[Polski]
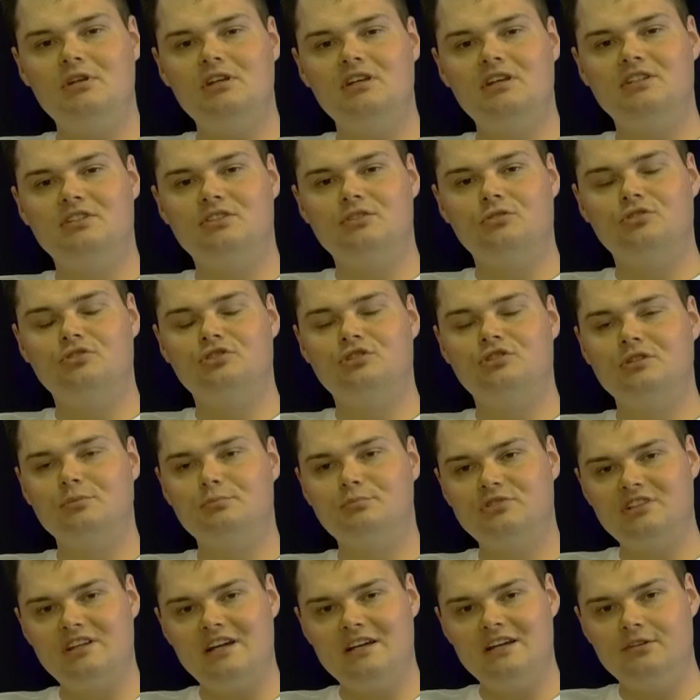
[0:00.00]
jest to
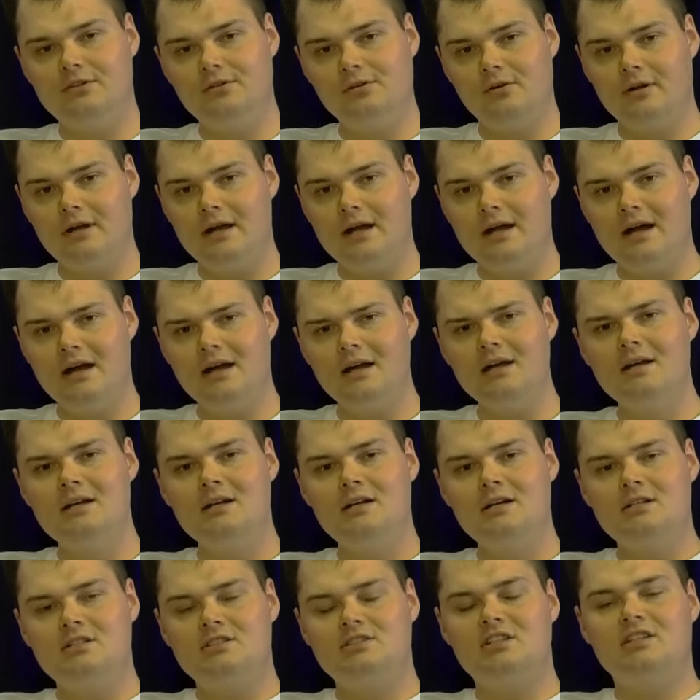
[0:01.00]
szybsza droga,
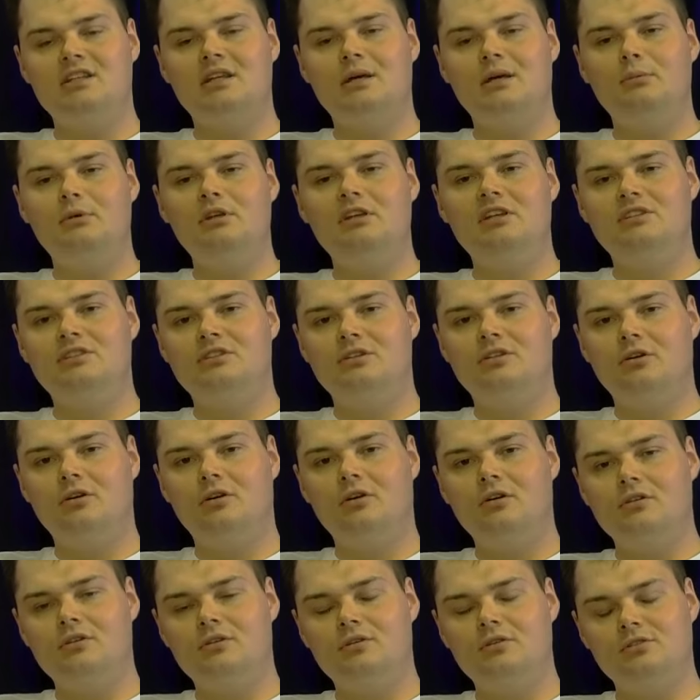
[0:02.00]
czasami jest
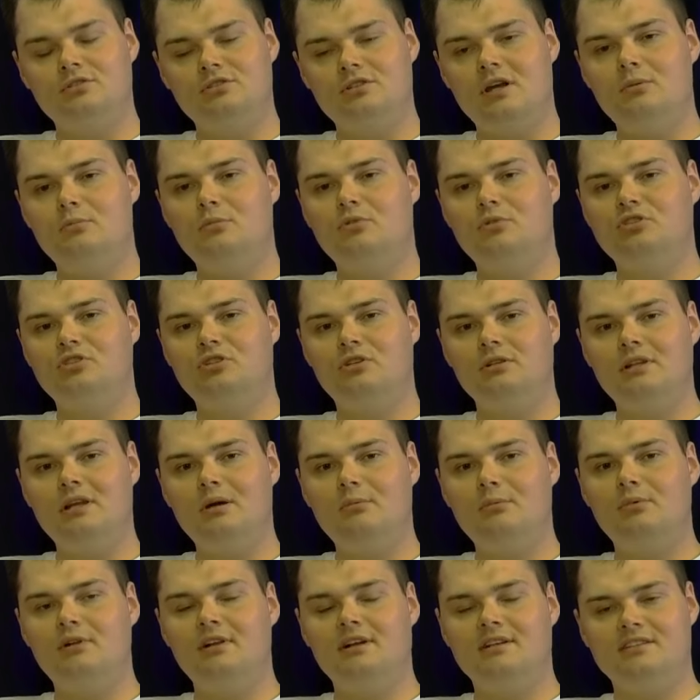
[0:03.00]
to troszkę
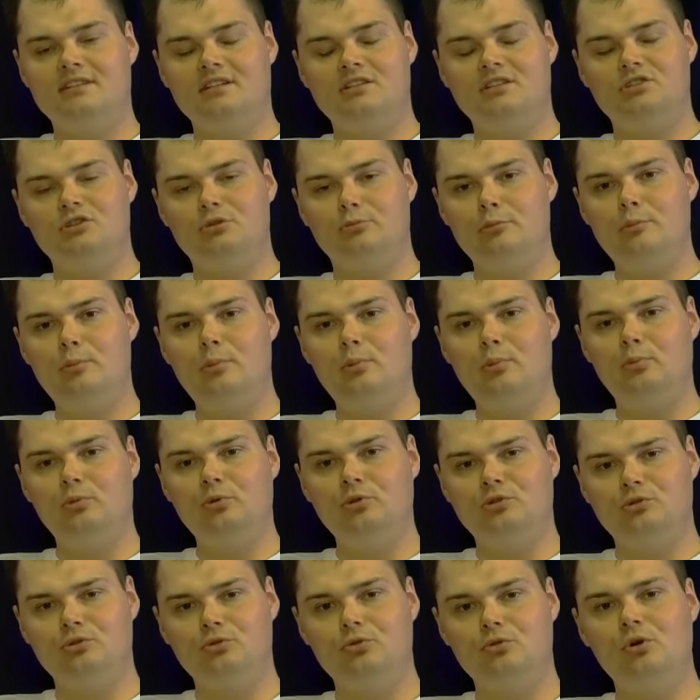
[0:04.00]
mozolna praca, żeby po
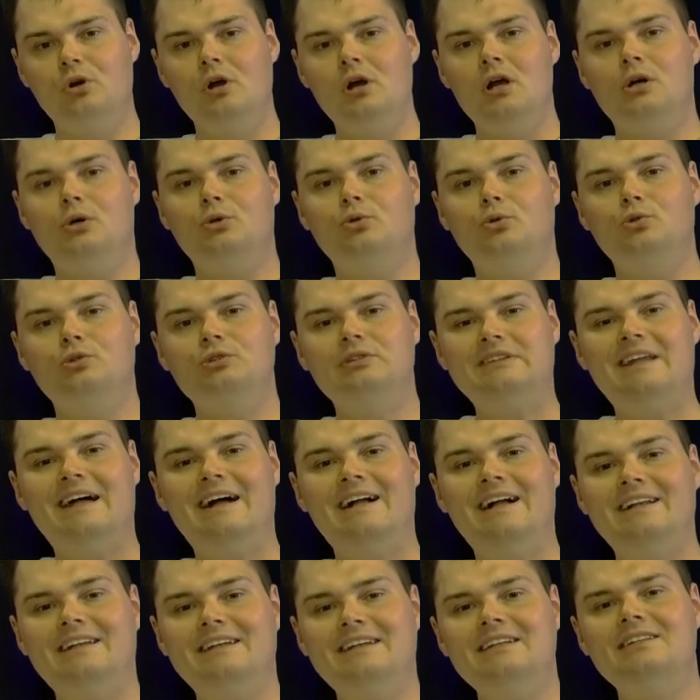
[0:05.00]
prostu
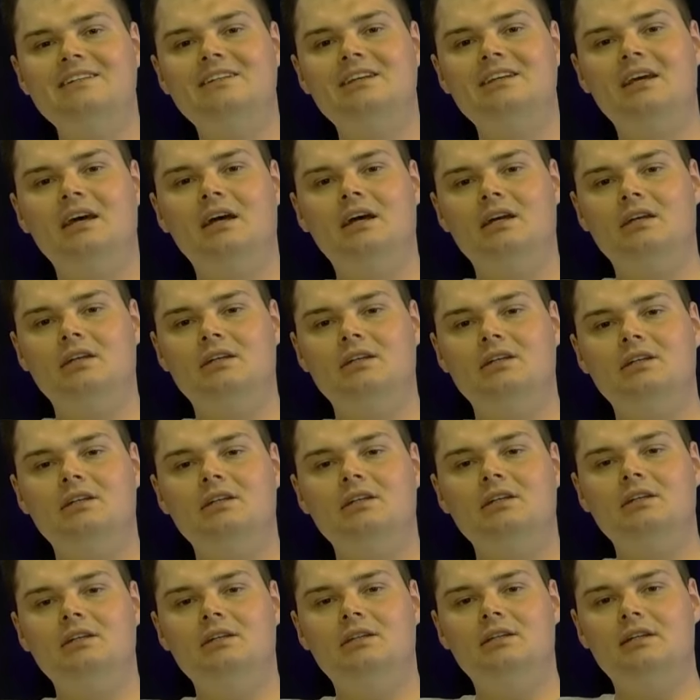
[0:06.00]
ustalić
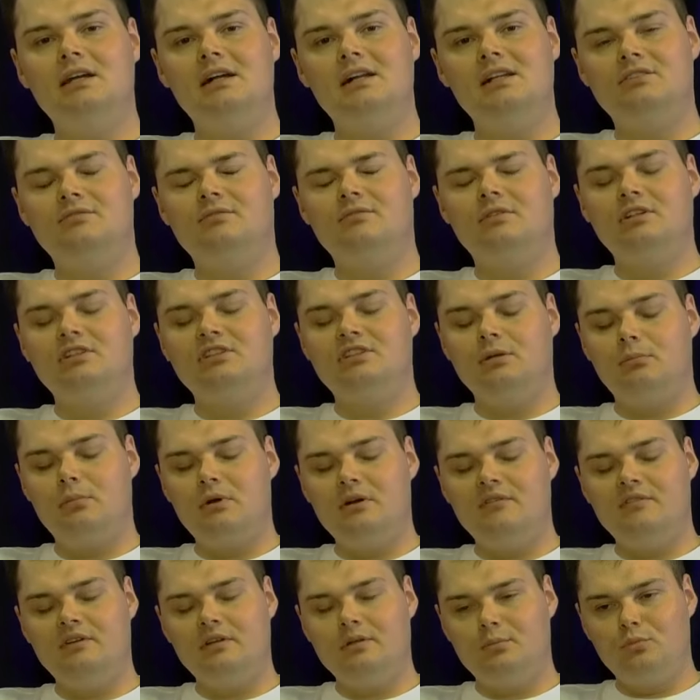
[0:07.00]
i teraz właśnie
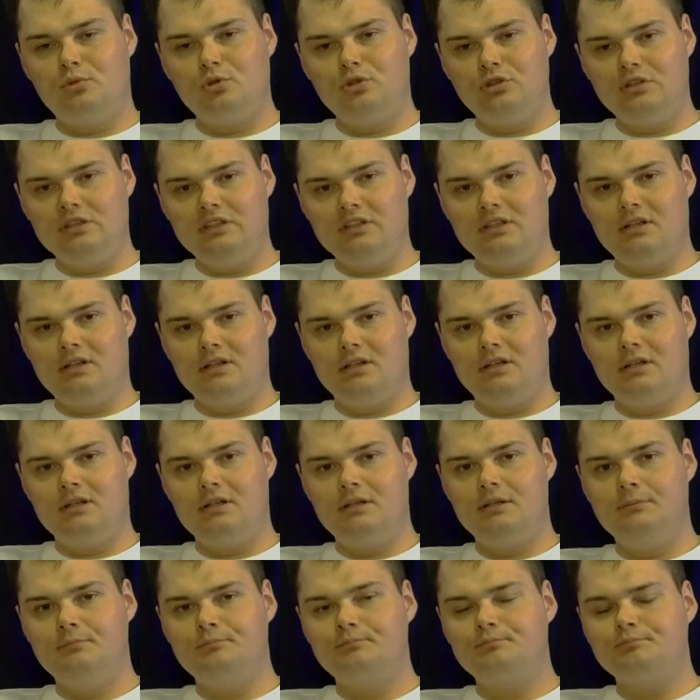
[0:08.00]
pewien butik
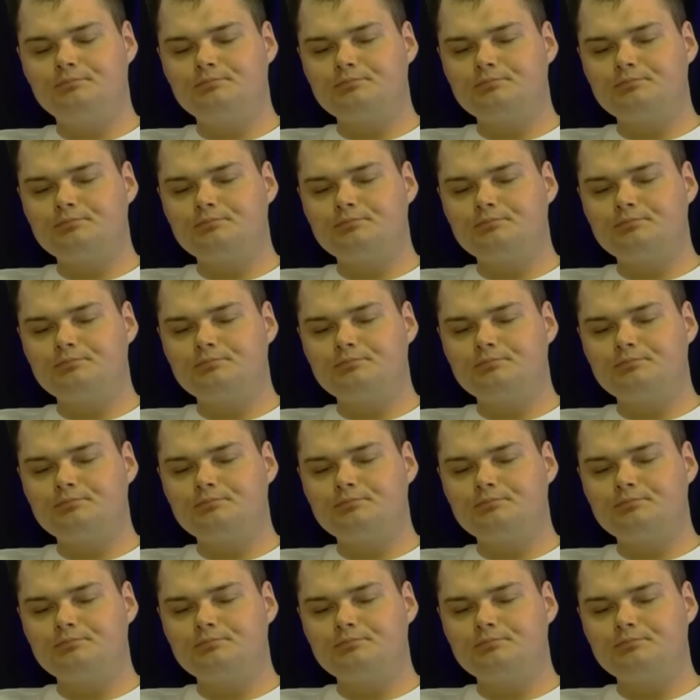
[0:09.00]
em,